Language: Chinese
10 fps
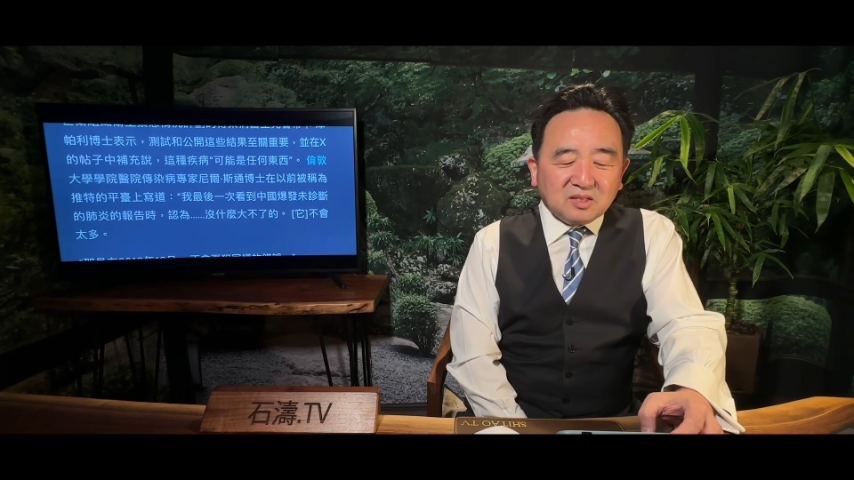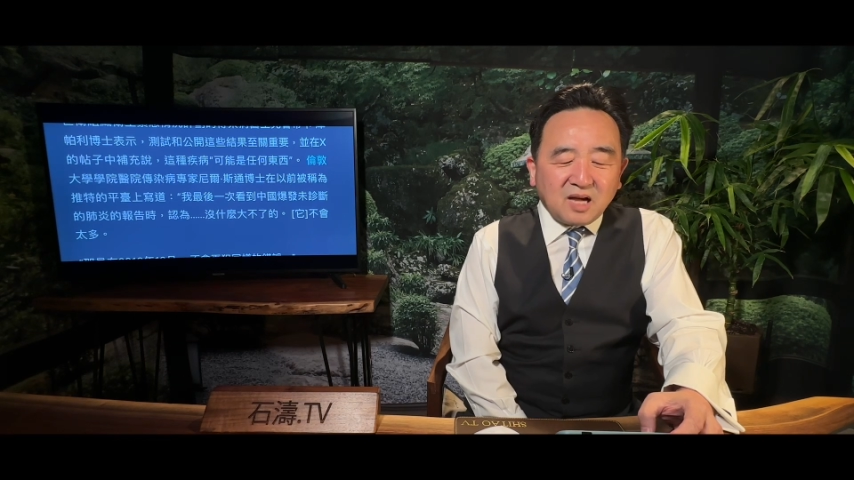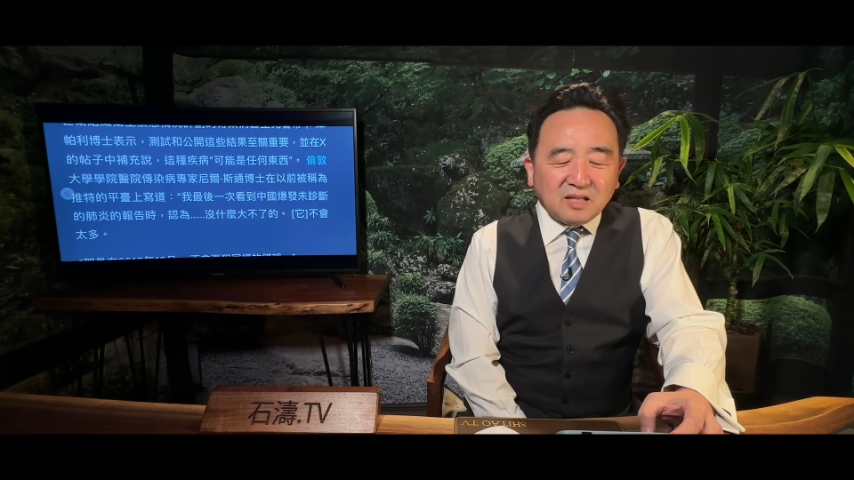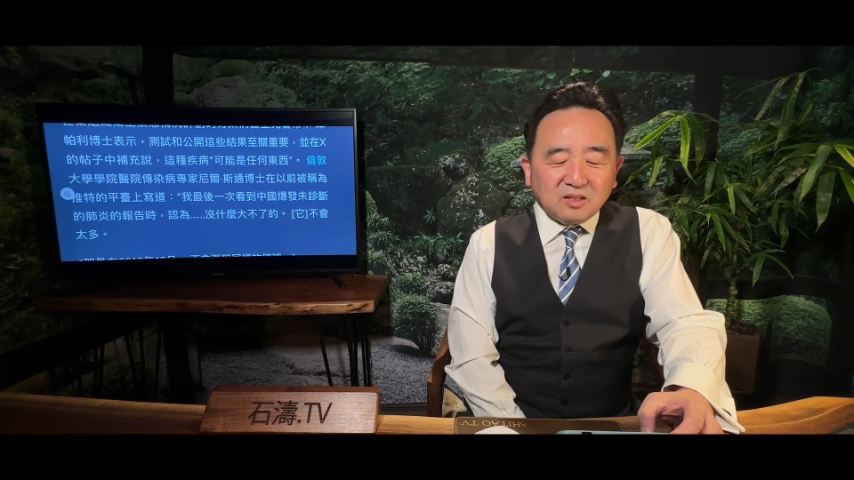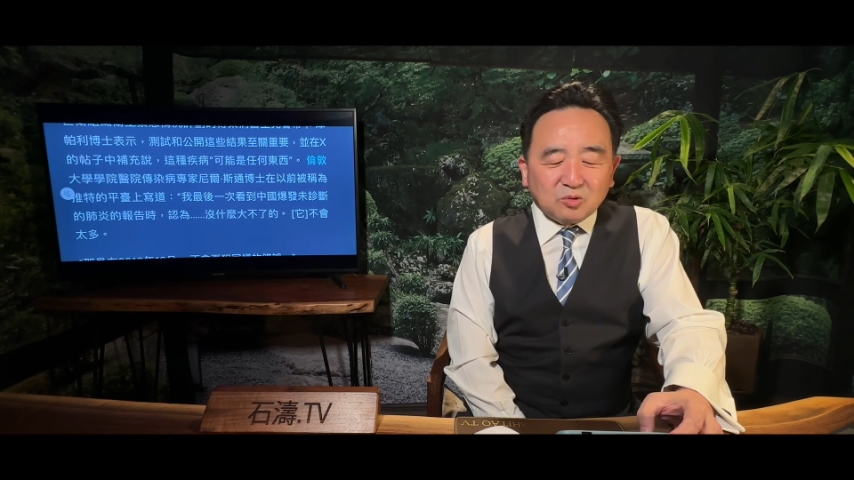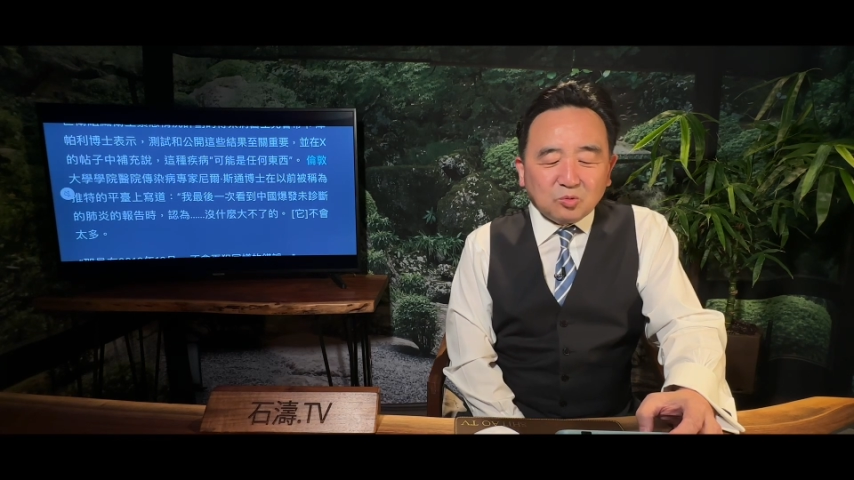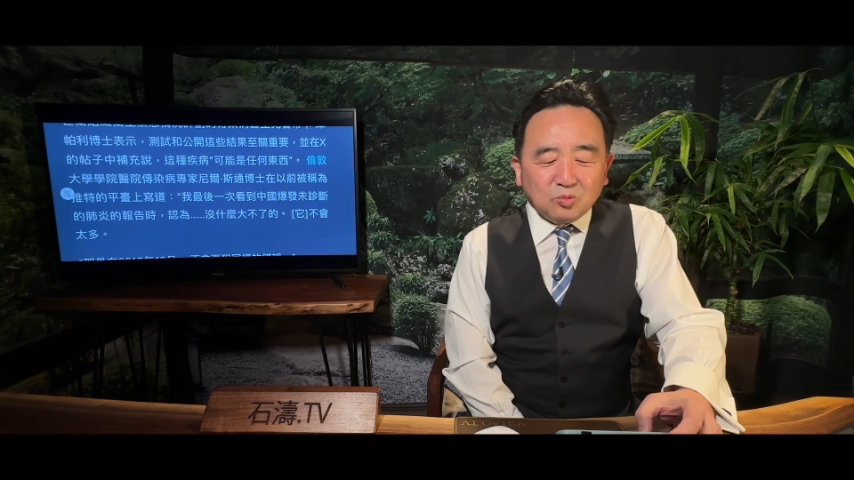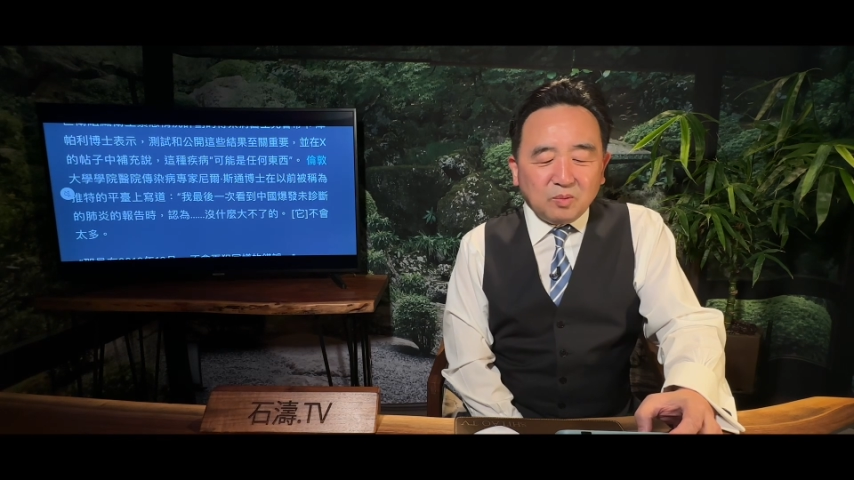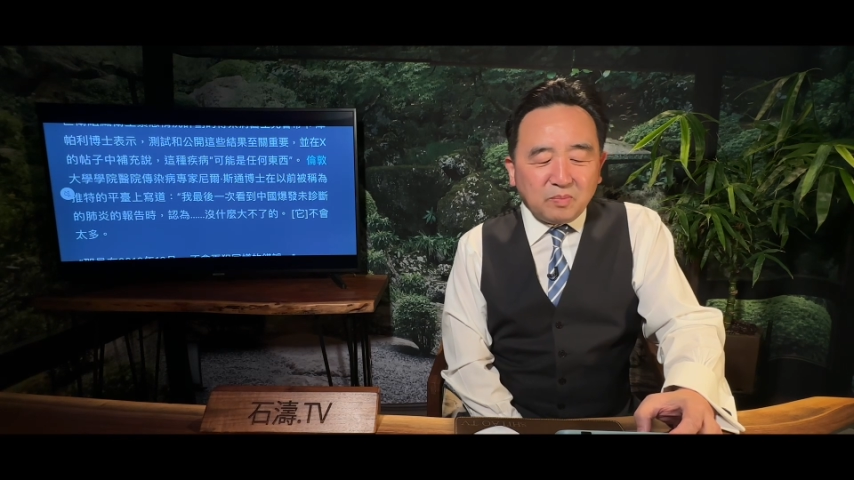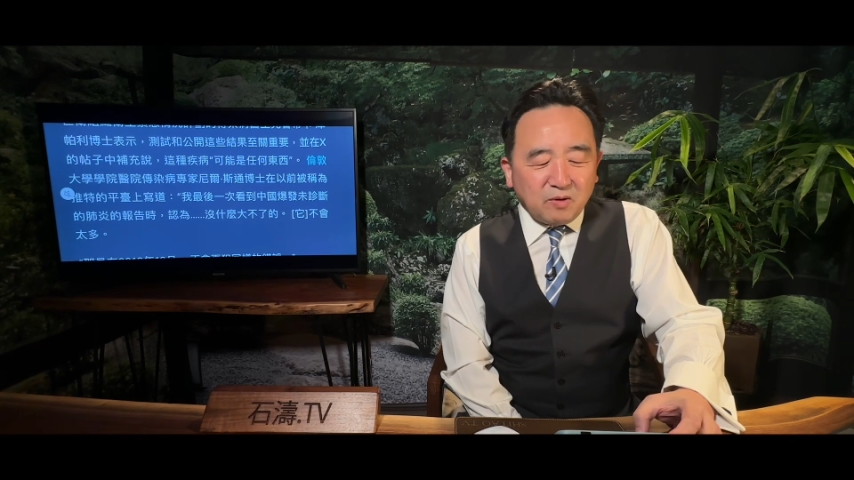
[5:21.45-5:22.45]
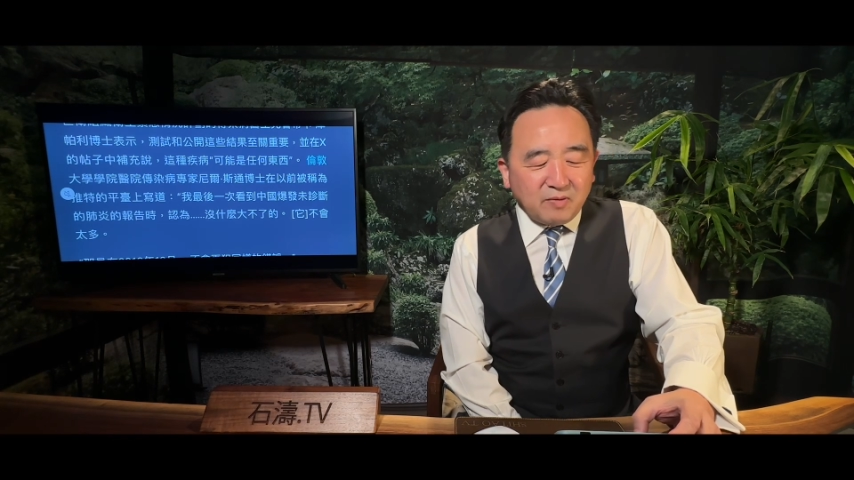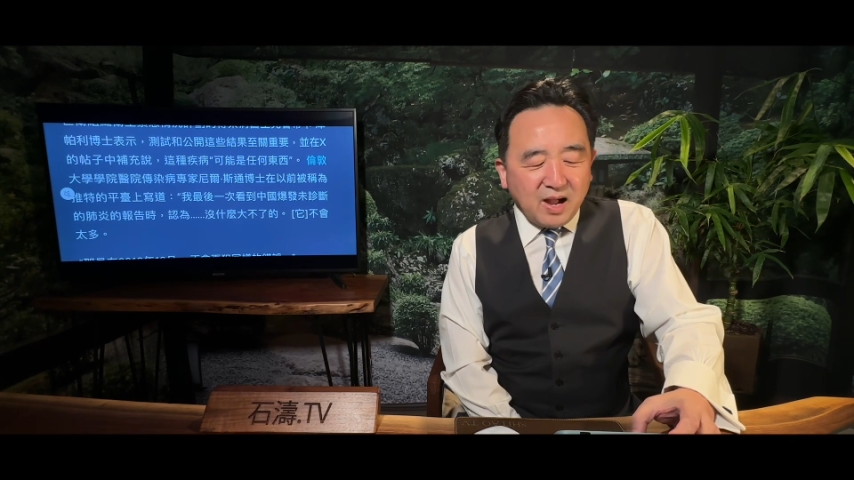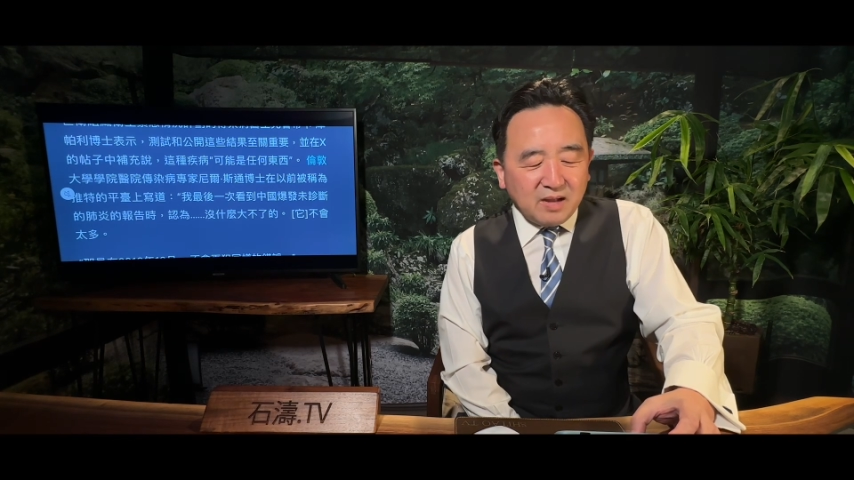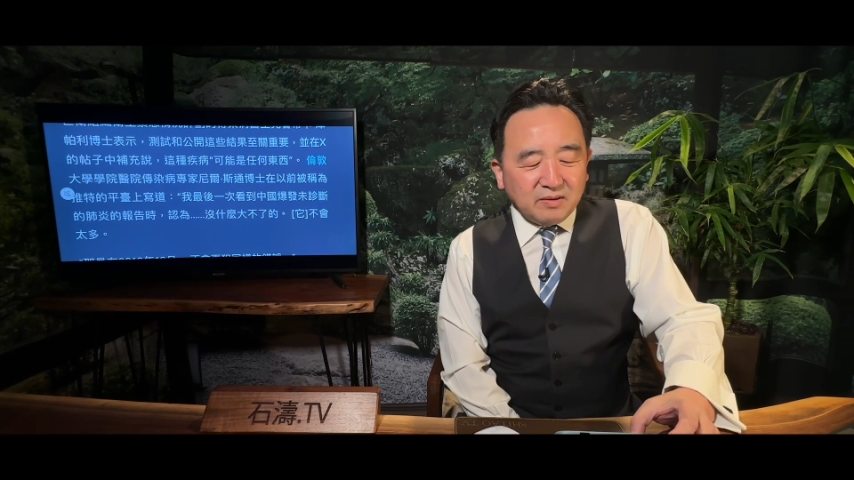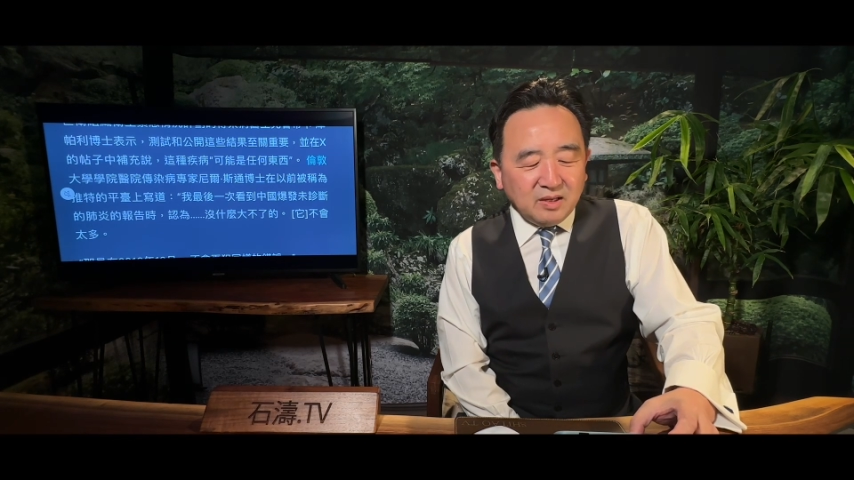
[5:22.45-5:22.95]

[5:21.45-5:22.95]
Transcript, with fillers: 看到中国爆发